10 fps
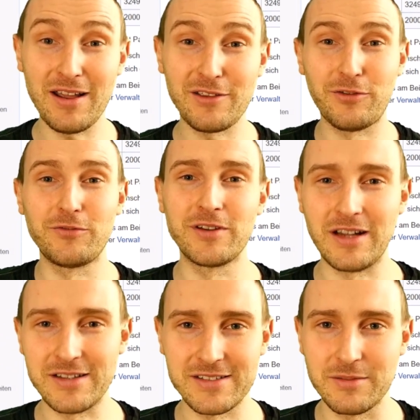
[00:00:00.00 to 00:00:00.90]
von
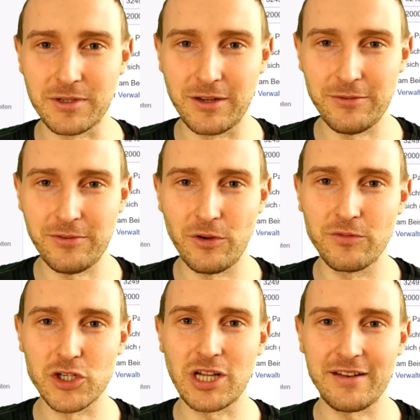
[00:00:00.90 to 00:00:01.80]
Finanzen im Griff und
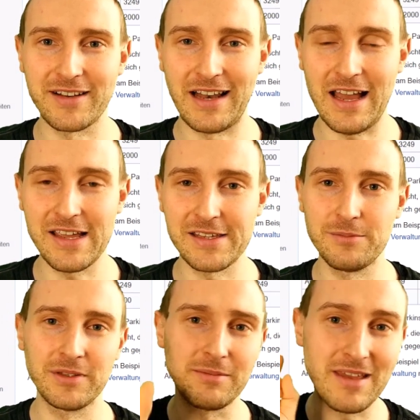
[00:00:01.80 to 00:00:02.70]
wir starten gleich
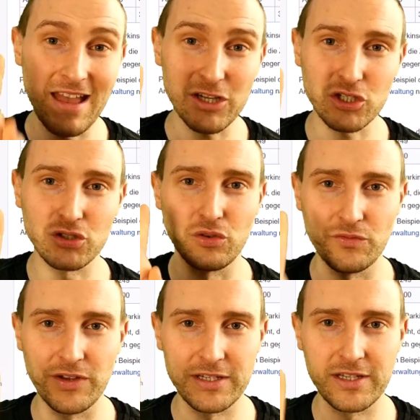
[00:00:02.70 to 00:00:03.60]
mit dem ersten und
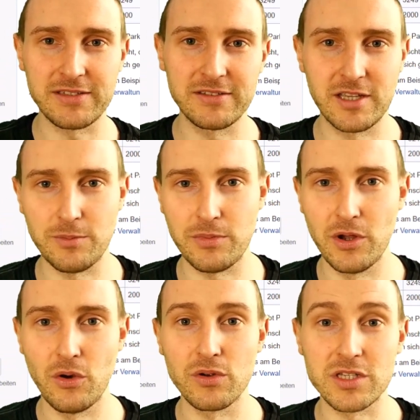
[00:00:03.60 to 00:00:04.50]
wichtigsten Tipp.
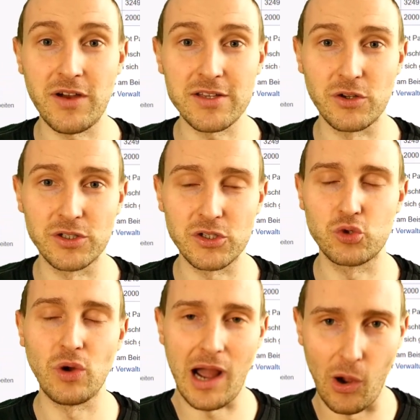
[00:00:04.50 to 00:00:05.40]
Und zwar solltest
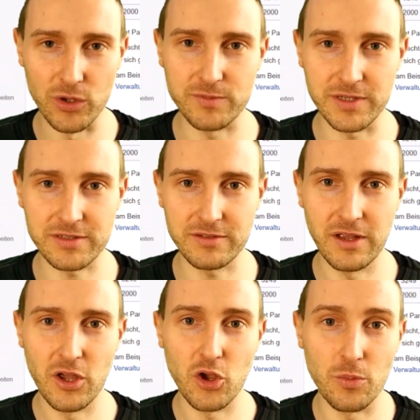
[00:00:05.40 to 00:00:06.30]
du ausmisten.
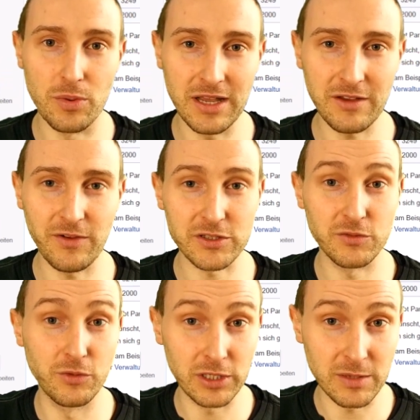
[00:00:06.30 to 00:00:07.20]
Überleg, was
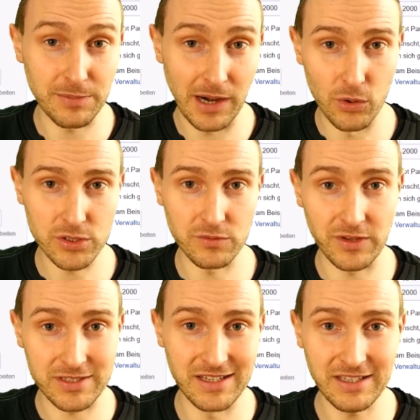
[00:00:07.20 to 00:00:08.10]
du wirklich brauchst und
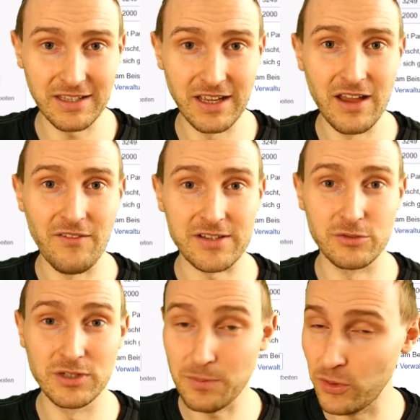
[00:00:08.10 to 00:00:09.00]
was nicht. Was du
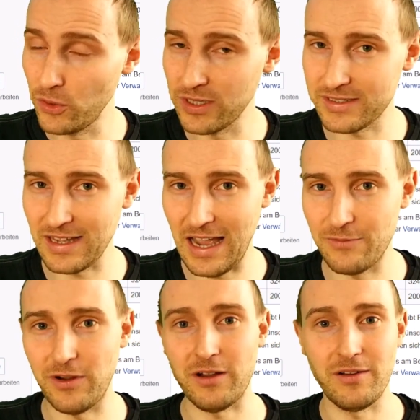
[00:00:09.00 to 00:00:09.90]
nicht benötigst,
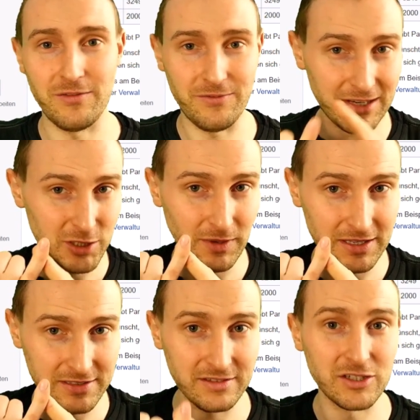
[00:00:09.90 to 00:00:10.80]
einfach
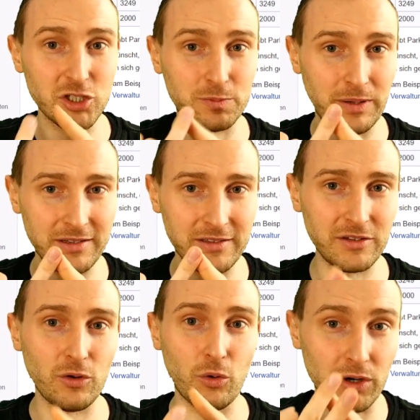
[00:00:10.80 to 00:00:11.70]
wegschmeißen,
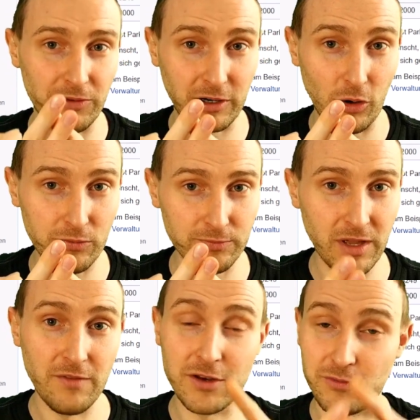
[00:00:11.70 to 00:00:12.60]
spenden oder verkaufen.
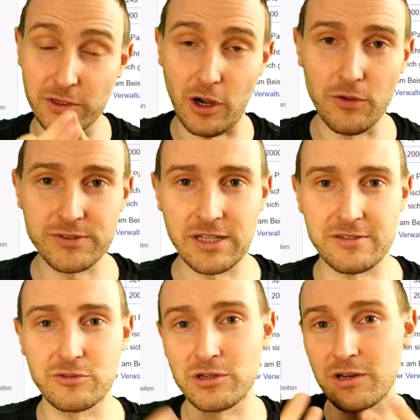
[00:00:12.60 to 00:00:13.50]
Wenn du es verkaufst, hast du
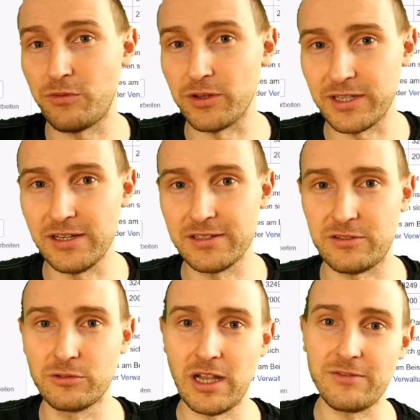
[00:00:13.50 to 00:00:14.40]
natürlich den Vorteil, dass
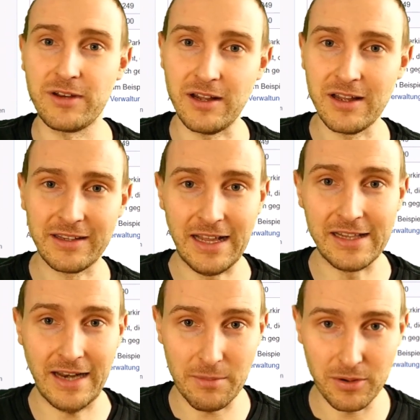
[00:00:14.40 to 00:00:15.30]
du gleich wieder
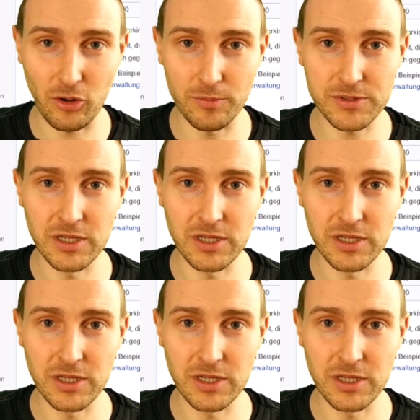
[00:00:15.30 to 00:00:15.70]
Geld reinbekommst.